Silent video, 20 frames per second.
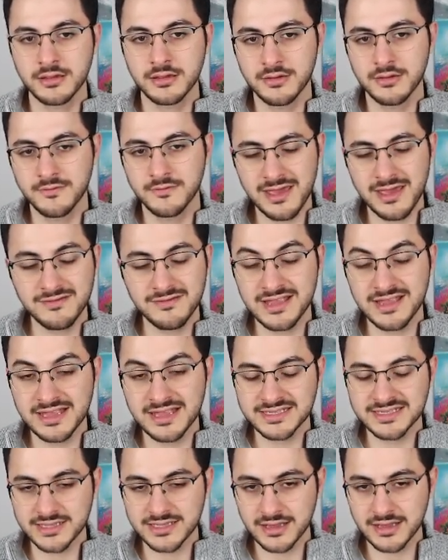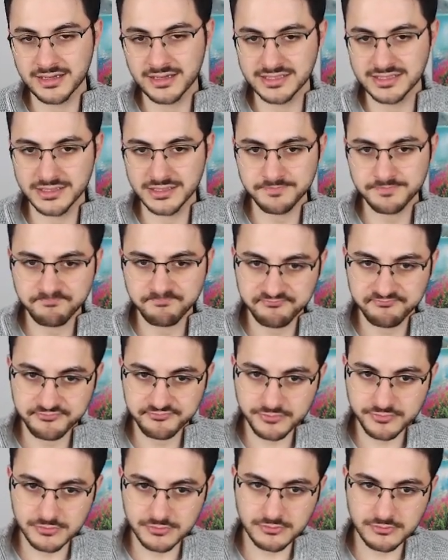Wave ee, deniz dalgası.
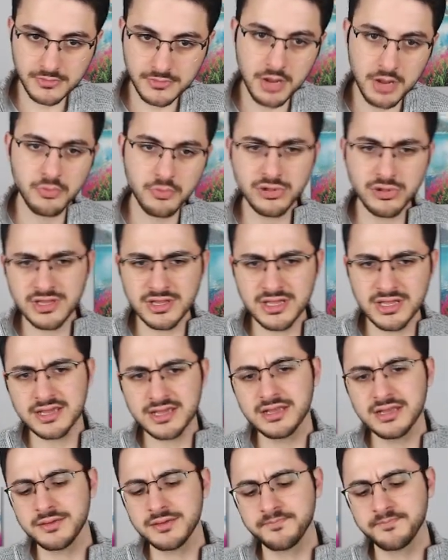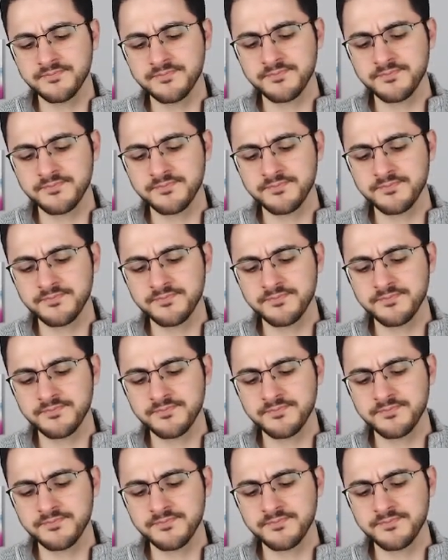Bununla ilgili